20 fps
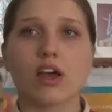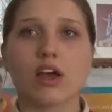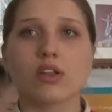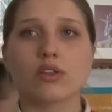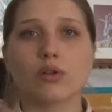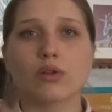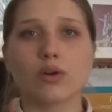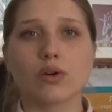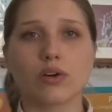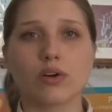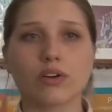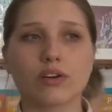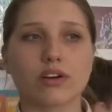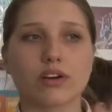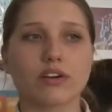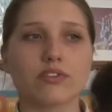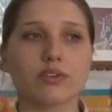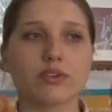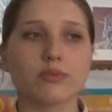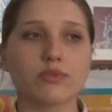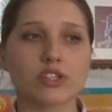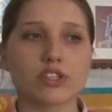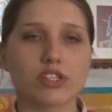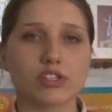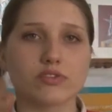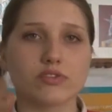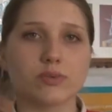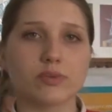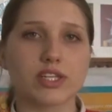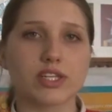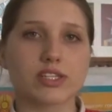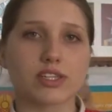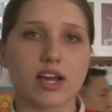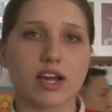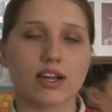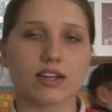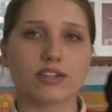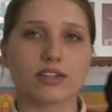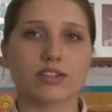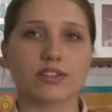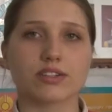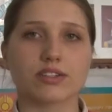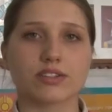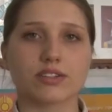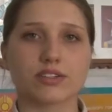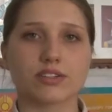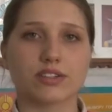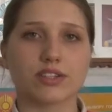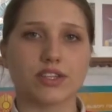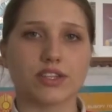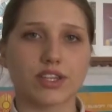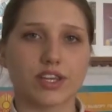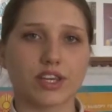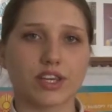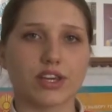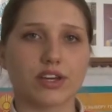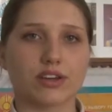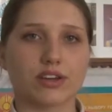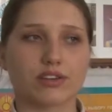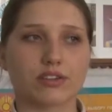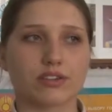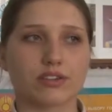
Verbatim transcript: но э, вы можете выбрать как не,